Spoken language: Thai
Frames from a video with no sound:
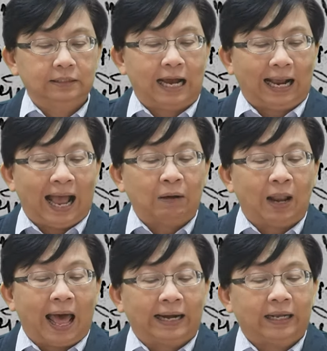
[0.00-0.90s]
จากเก้า
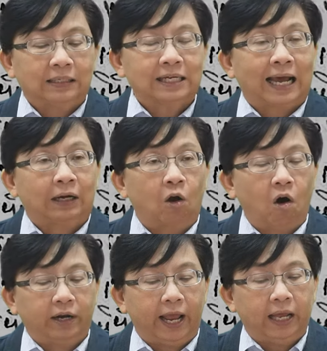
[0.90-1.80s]
ล้านในรัชกาล
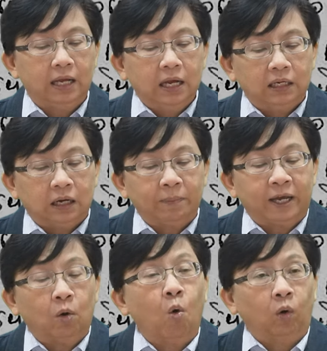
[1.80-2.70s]
ก่อนเนี่ยเหลือ
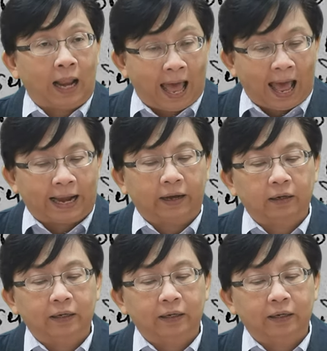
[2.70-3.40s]
เพียงหกล้าน